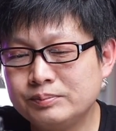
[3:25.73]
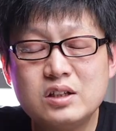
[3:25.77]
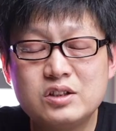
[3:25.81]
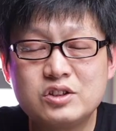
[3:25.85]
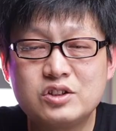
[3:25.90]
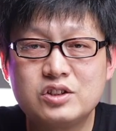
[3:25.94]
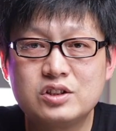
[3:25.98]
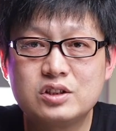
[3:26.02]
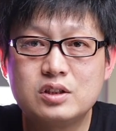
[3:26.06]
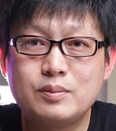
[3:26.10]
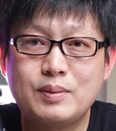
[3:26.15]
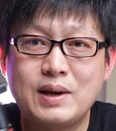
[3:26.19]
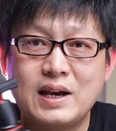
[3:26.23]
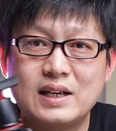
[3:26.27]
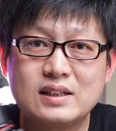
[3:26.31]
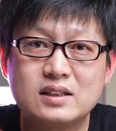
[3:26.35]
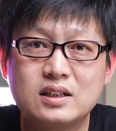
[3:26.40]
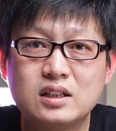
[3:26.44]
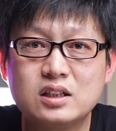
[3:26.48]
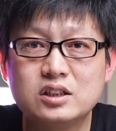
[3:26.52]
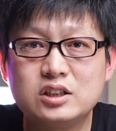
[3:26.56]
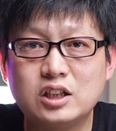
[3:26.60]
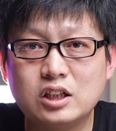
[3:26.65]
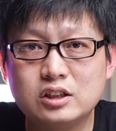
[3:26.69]
其实买
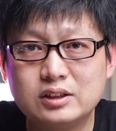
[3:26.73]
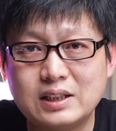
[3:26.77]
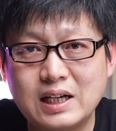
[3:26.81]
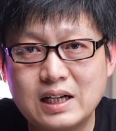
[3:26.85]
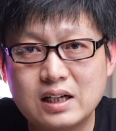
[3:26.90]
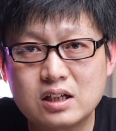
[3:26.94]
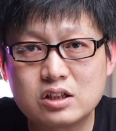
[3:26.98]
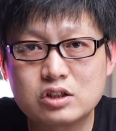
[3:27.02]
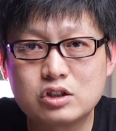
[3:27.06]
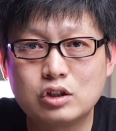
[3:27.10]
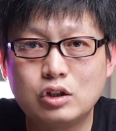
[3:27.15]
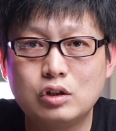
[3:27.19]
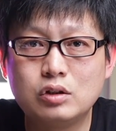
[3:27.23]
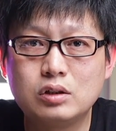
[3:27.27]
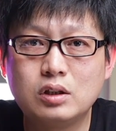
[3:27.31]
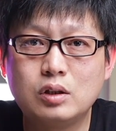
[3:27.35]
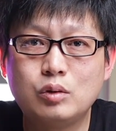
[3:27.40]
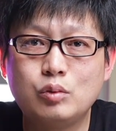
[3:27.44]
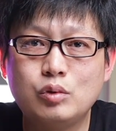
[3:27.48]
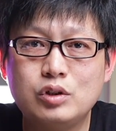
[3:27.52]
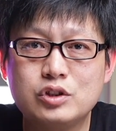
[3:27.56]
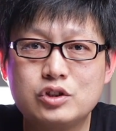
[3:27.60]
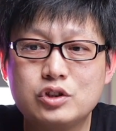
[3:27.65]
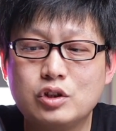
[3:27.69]
这个脚架的时候
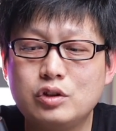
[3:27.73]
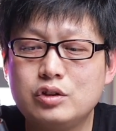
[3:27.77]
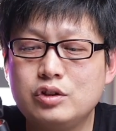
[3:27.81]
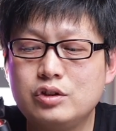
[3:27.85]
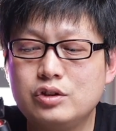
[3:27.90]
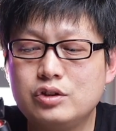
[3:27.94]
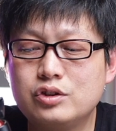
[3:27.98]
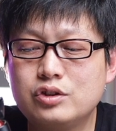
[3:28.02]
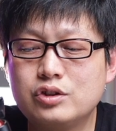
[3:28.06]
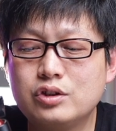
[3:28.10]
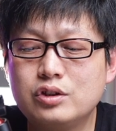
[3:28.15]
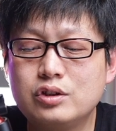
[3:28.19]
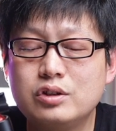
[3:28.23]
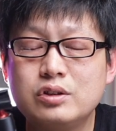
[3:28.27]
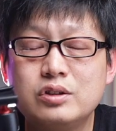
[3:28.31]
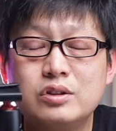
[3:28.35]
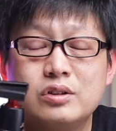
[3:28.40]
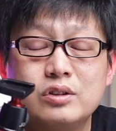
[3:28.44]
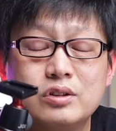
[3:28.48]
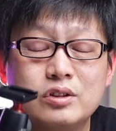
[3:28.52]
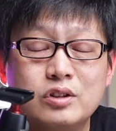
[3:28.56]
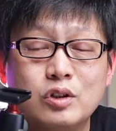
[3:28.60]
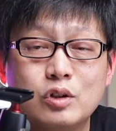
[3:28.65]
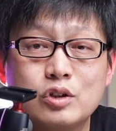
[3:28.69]
呢，我就已
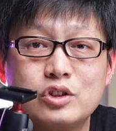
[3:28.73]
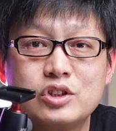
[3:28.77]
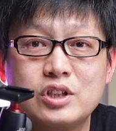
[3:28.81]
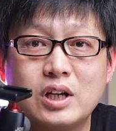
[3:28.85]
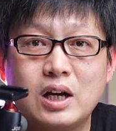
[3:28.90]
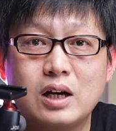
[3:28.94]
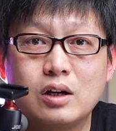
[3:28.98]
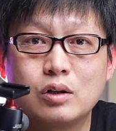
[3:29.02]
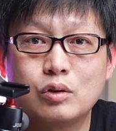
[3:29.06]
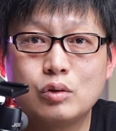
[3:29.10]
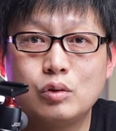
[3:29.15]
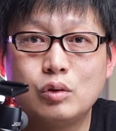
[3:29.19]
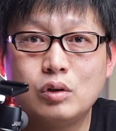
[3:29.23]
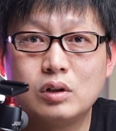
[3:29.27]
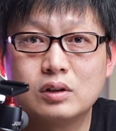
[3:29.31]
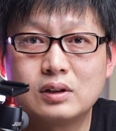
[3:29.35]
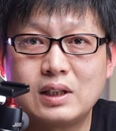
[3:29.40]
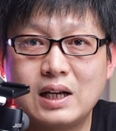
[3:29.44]
经有想过，